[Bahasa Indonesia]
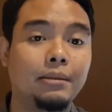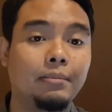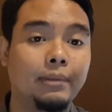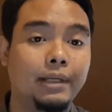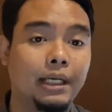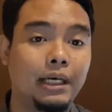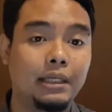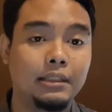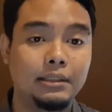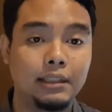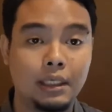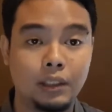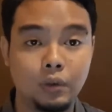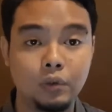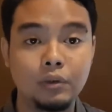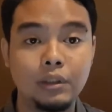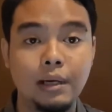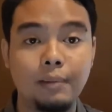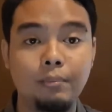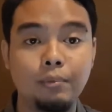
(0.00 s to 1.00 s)
sampai dengan
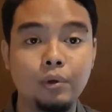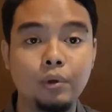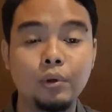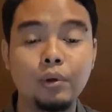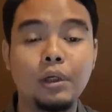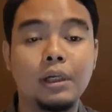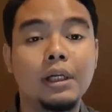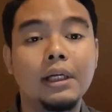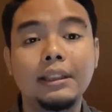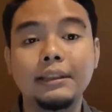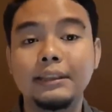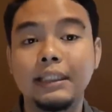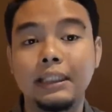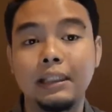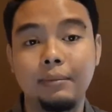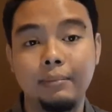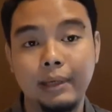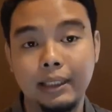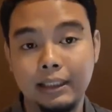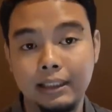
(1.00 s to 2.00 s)
160
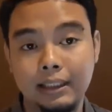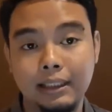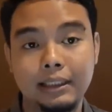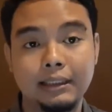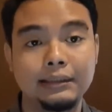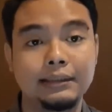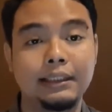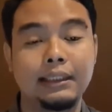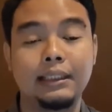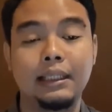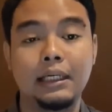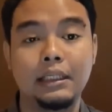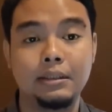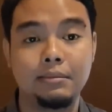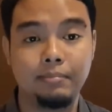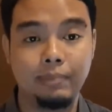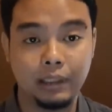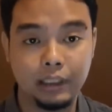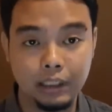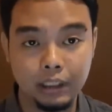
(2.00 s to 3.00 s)
cm sekitar
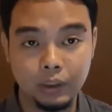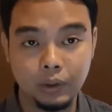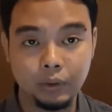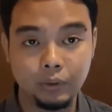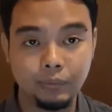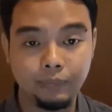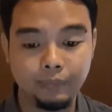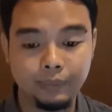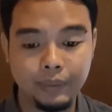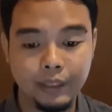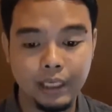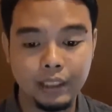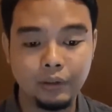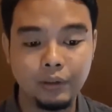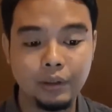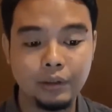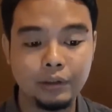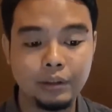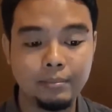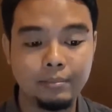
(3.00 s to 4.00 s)
seperti itu nah itu
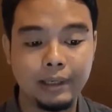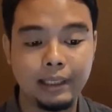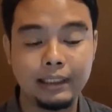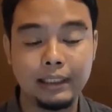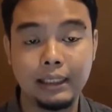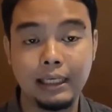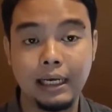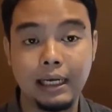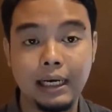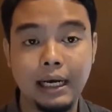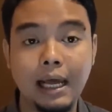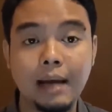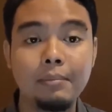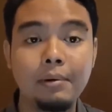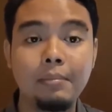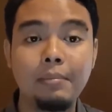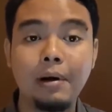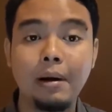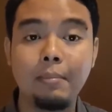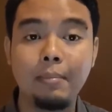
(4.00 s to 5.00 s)
harus diperhatikan nah
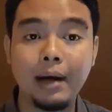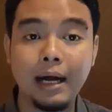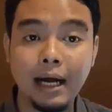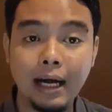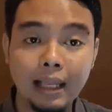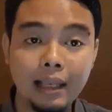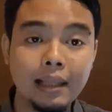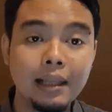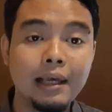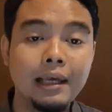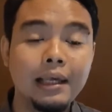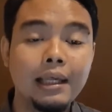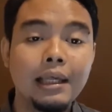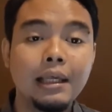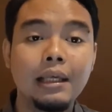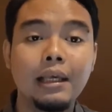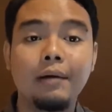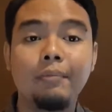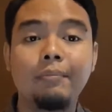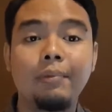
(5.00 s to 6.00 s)
beberapa hal
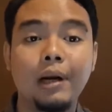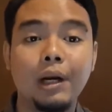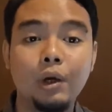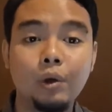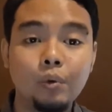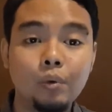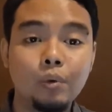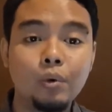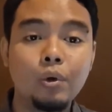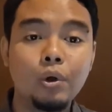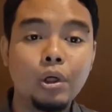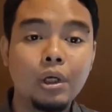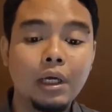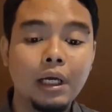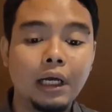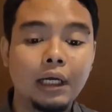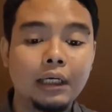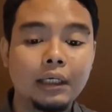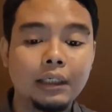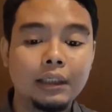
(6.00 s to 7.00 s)
yang perlu
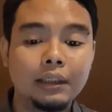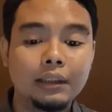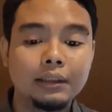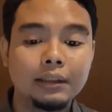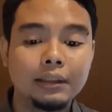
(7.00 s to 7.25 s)
e,